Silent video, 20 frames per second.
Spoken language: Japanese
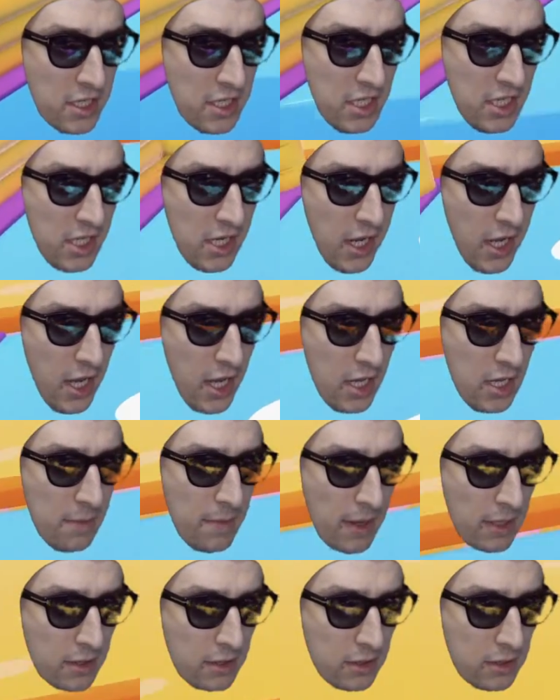綺麗に
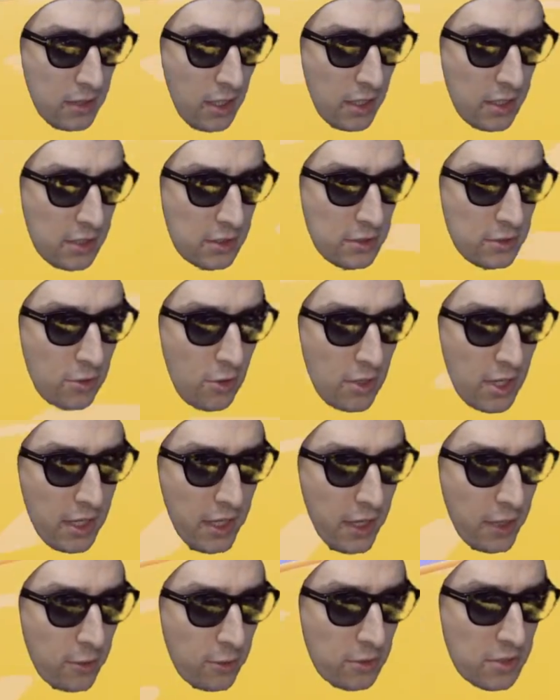全く動か
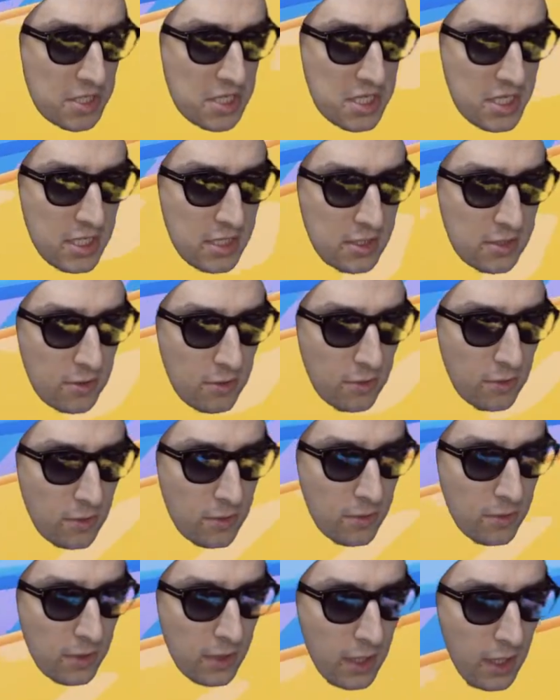ないこのシーソーの
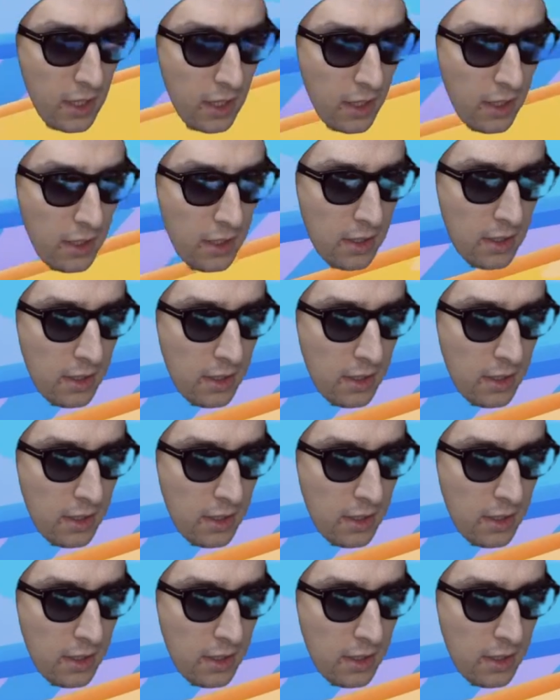光景